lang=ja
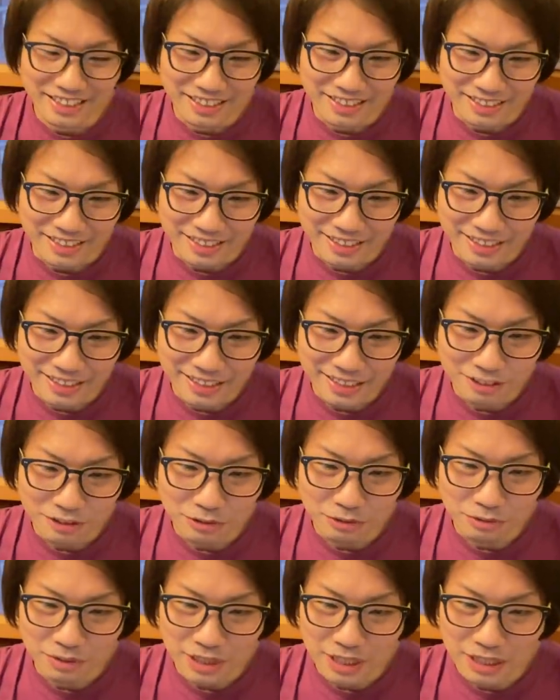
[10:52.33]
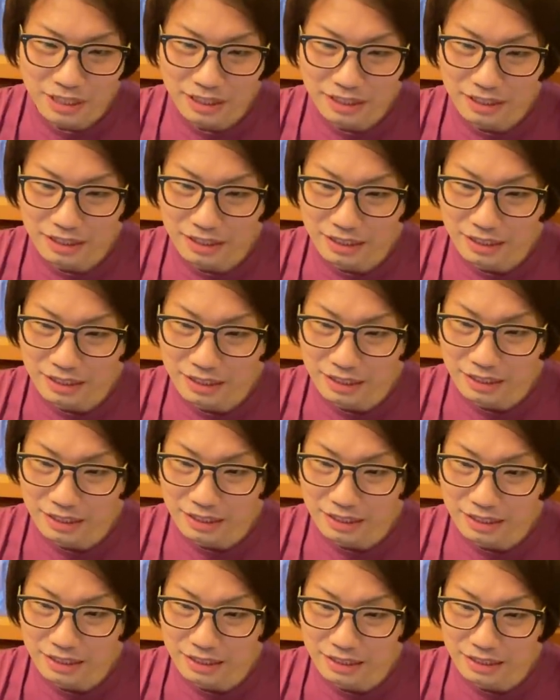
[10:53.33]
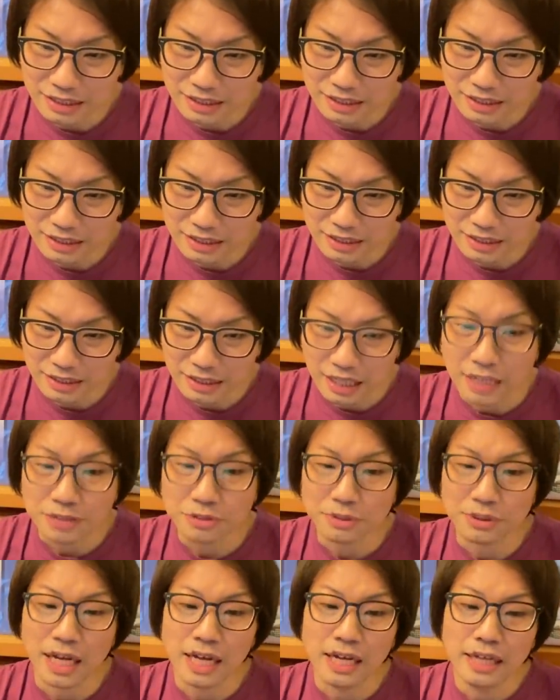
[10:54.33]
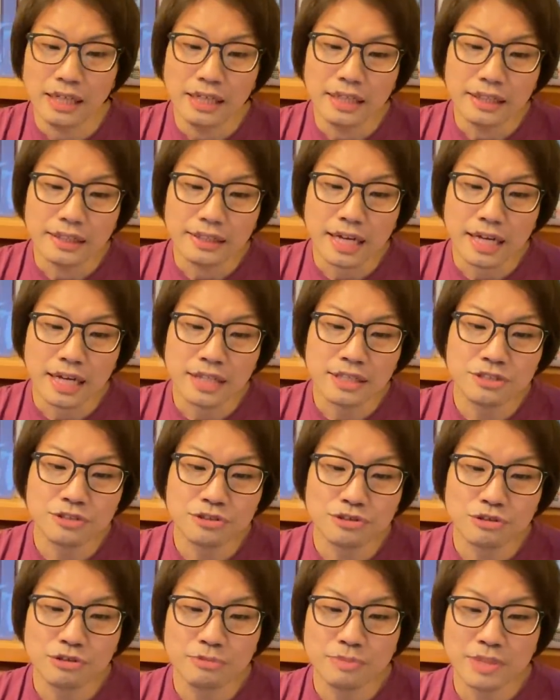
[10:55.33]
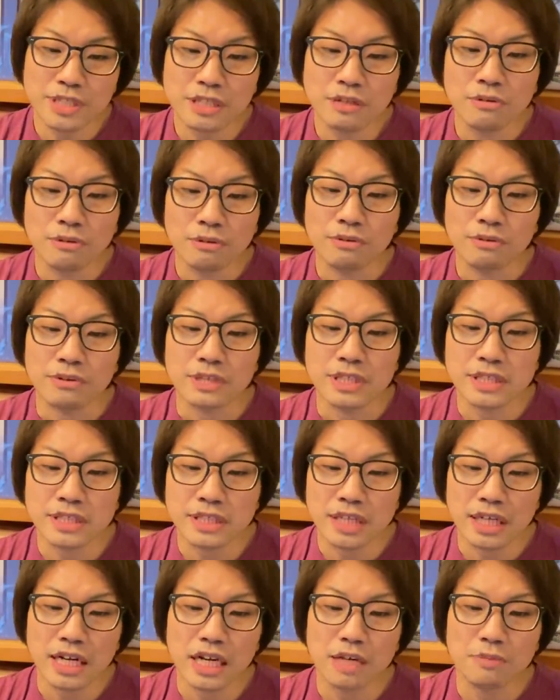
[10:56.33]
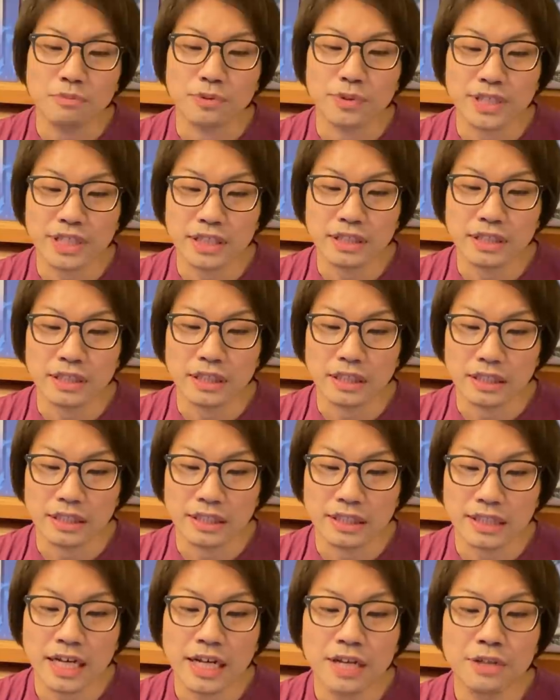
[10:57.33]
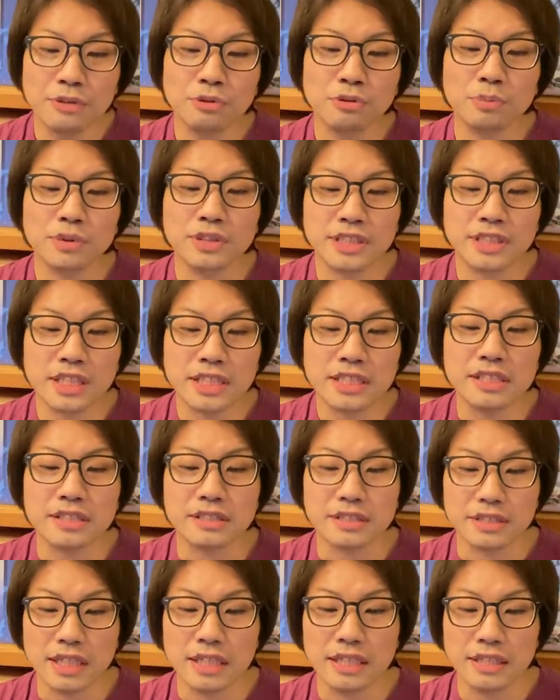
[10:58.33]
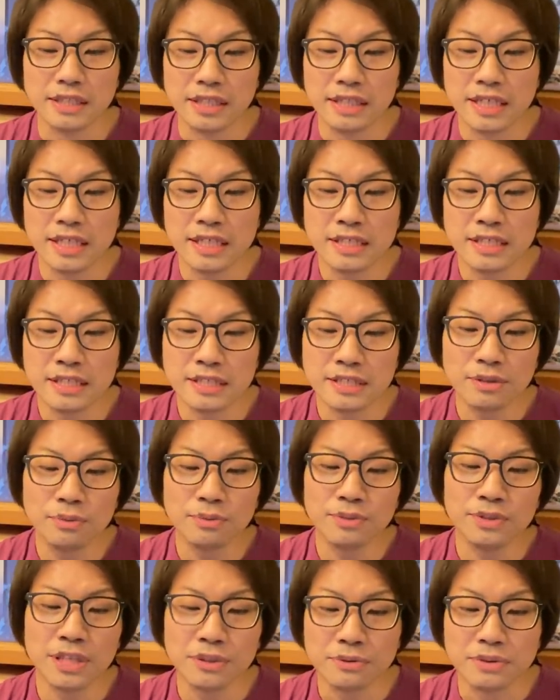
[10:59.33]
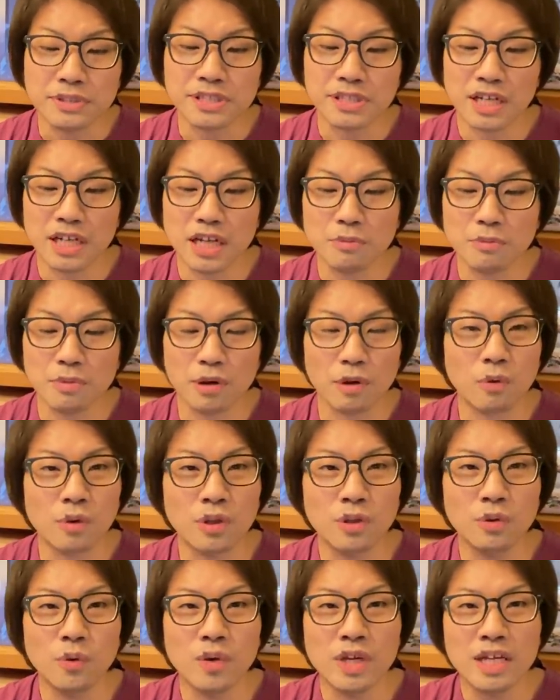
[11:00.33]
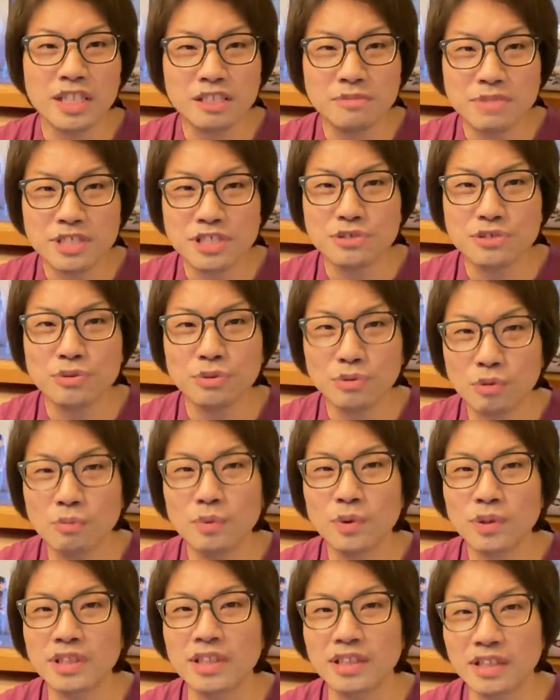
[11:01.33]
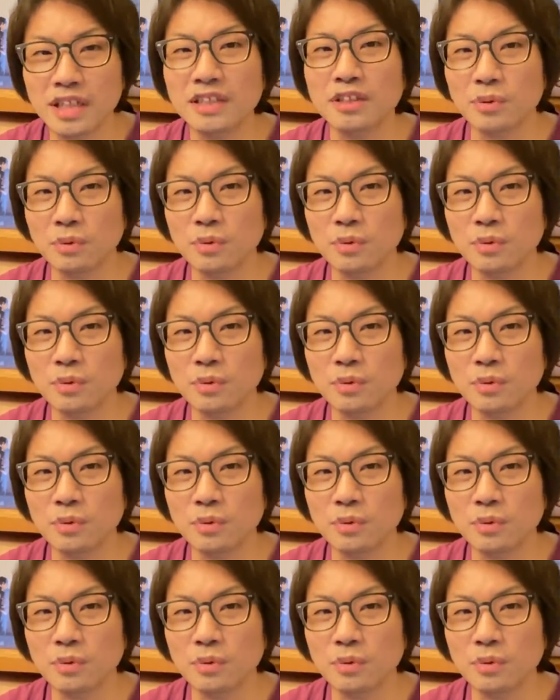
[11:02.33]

で、あとは、あ, あ、そうだ。誕生日以降、インスタライブを控えようと思ってたらしいですね。で、連続でのインスタライブはこれでお休みしようと思っていたっていう